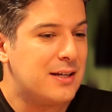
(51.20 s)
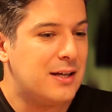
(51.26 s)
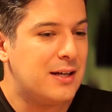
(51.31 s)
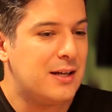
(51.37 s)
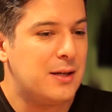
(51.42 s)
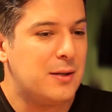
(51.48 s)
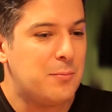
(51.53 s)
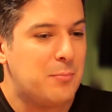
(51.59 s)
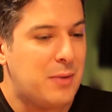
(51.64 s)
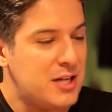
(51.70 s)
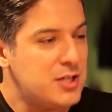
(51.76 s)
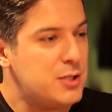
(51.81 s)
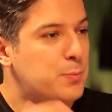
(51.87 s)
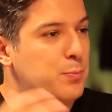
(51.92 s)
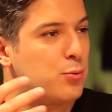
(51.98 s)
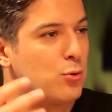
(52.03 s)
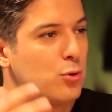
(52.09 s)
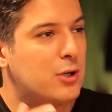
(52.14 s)
e,
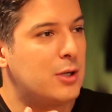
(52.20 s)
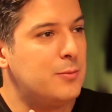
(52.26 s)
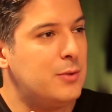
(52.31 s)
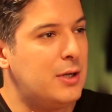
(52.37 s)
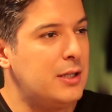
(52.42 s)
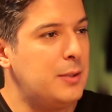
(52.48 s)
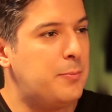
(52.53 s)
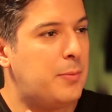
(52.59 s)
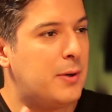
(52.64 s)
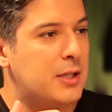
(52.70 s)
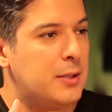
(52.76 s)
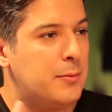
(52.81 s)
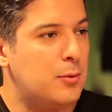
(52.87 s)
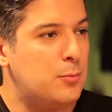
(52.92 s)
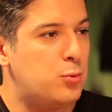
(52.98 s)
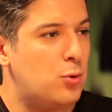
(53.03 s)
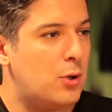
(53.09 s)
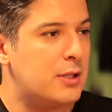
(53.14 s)
bence programı hani
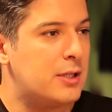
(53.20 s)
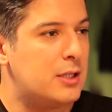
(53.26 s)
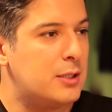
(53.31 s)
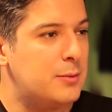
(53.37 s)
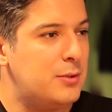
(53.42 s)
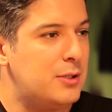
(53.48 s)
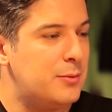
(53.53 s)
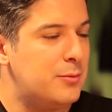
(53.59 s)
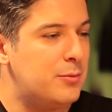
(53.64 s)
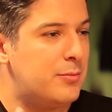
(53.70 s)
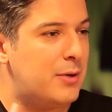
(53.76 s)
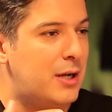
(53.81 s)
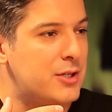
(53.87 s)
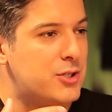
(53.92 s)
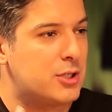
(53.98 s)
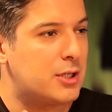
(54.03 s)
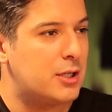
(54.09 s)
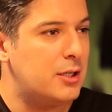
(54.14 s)
Panama puan alabilir mi,
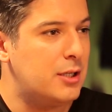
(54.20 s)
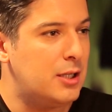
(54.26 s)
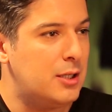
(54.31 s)
Belçika'yı